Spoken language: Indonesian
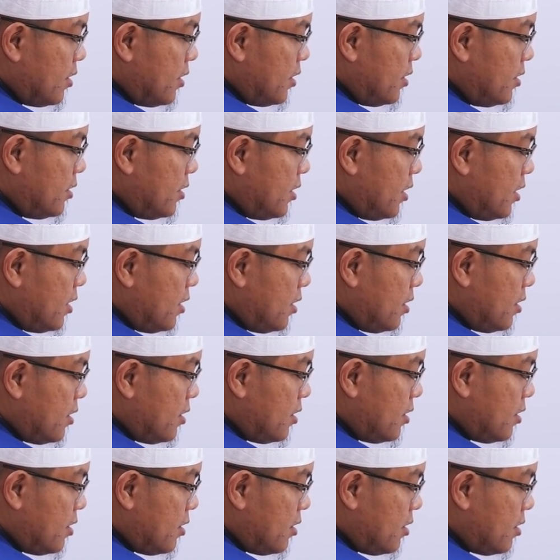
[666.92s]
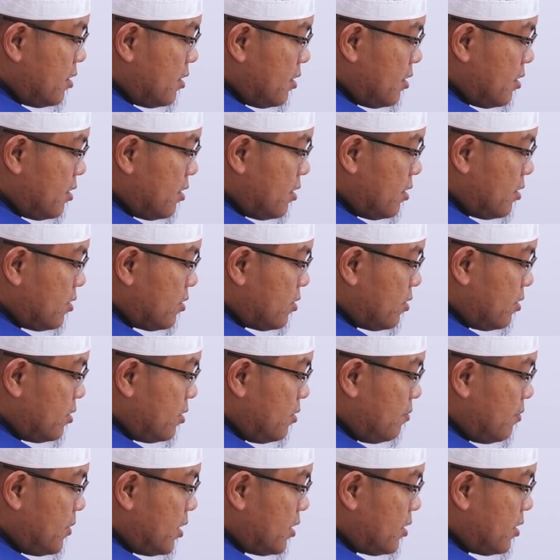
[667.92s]
inda
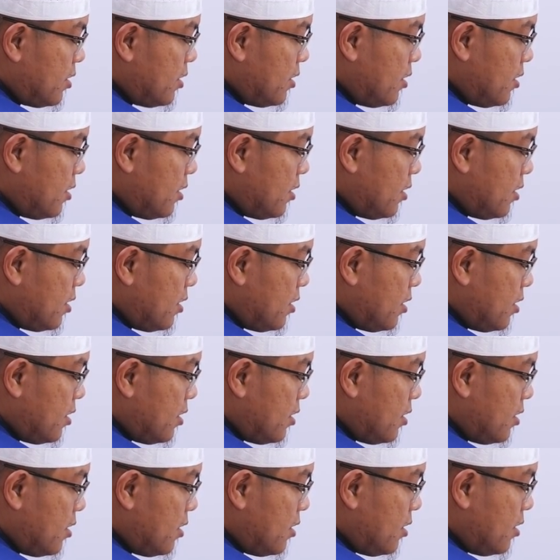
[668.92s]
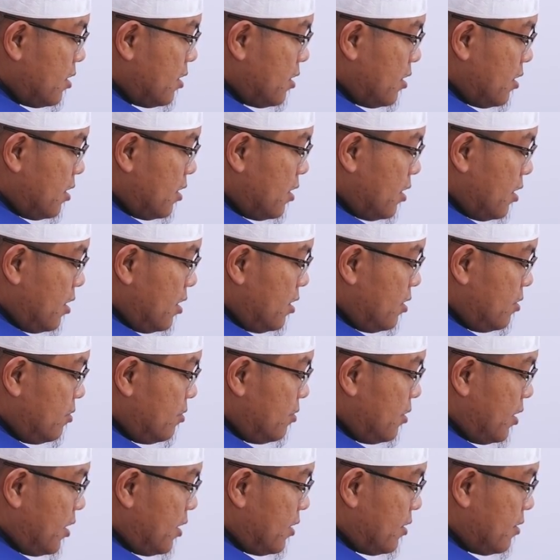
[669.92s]
sodmat
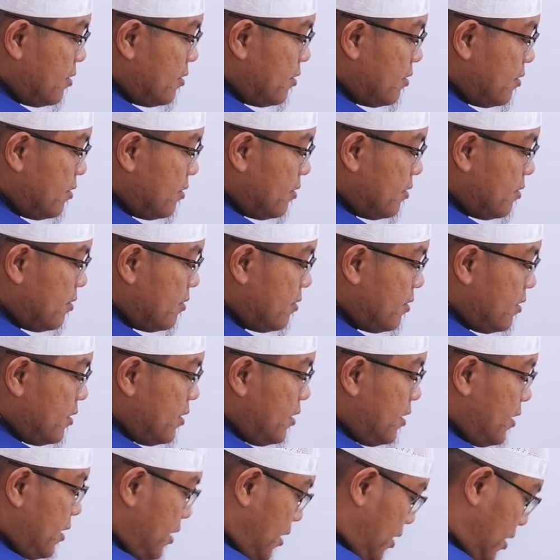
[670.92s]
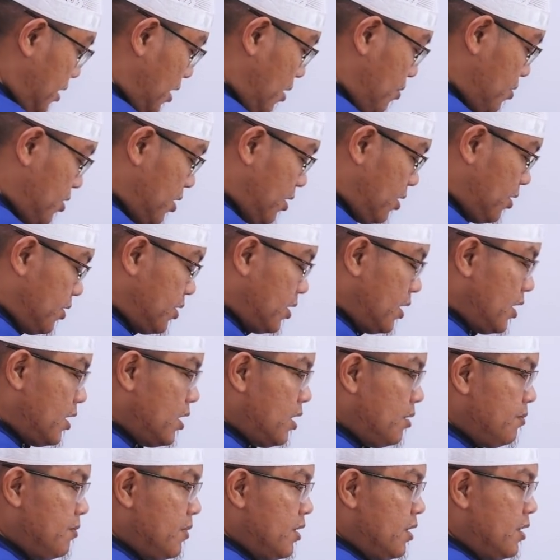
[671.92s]
al-ula. Kata Nabi
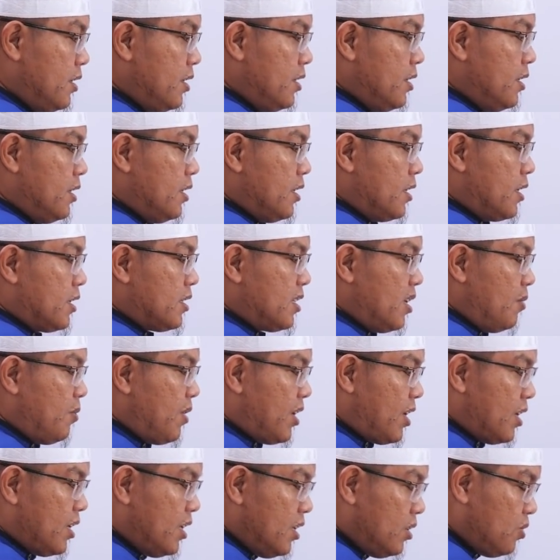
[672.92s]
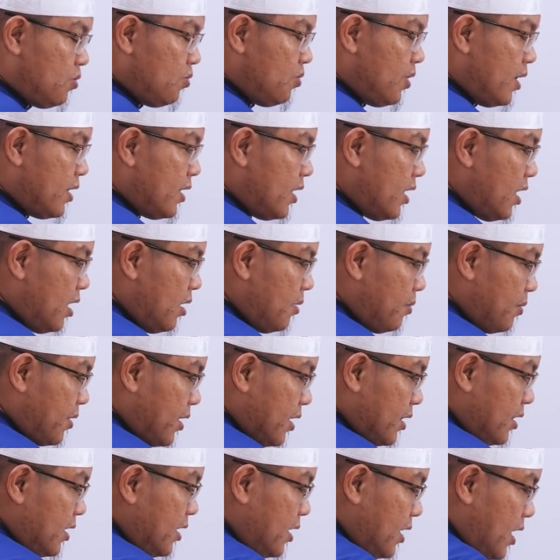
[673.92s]
SAW, kesabaran itu adalah
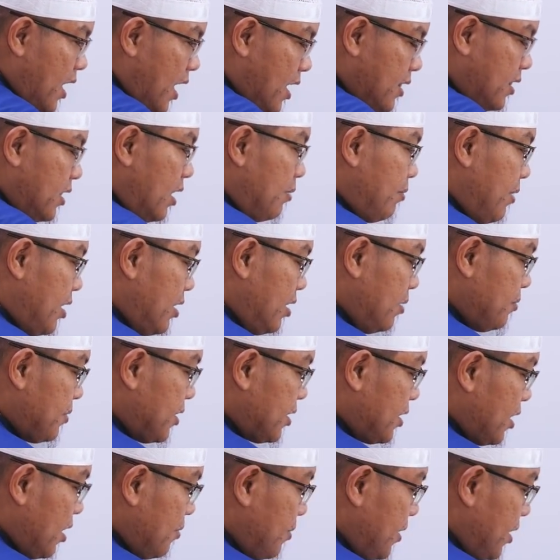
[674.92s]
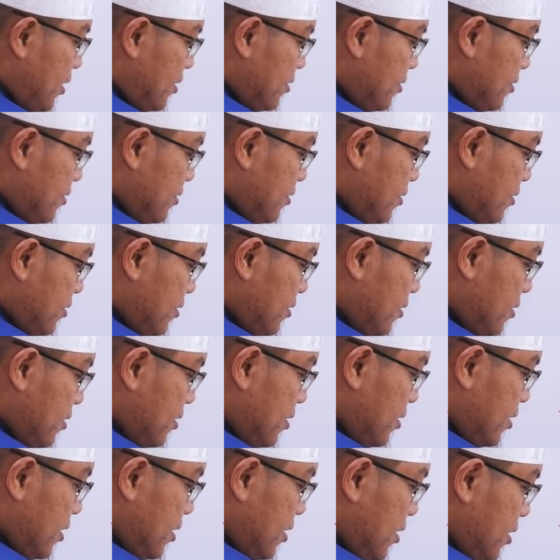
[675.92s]
ketika hantaman yang pertama.
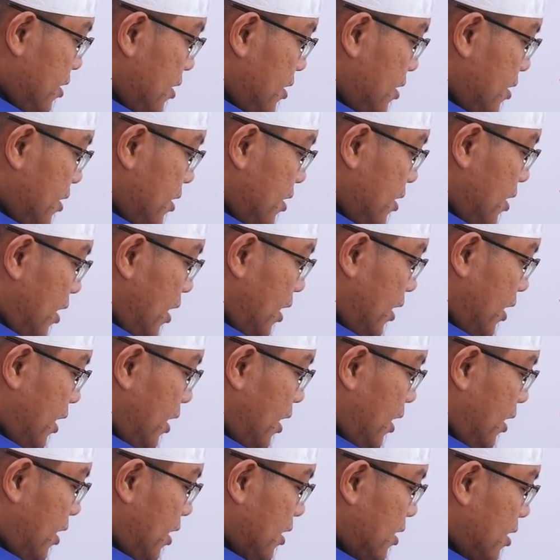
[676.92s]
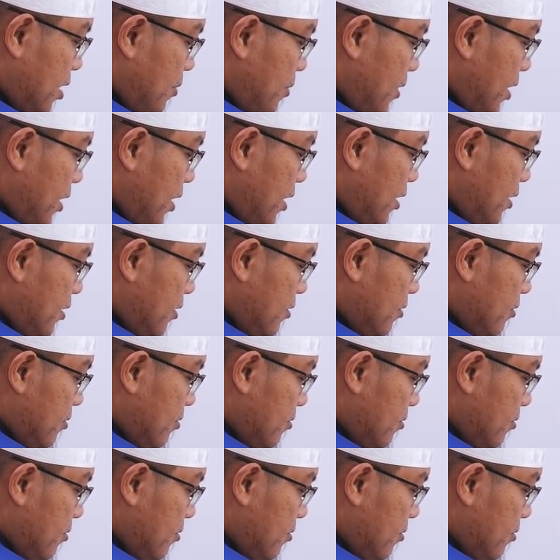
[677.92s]
Hakikat kesabaran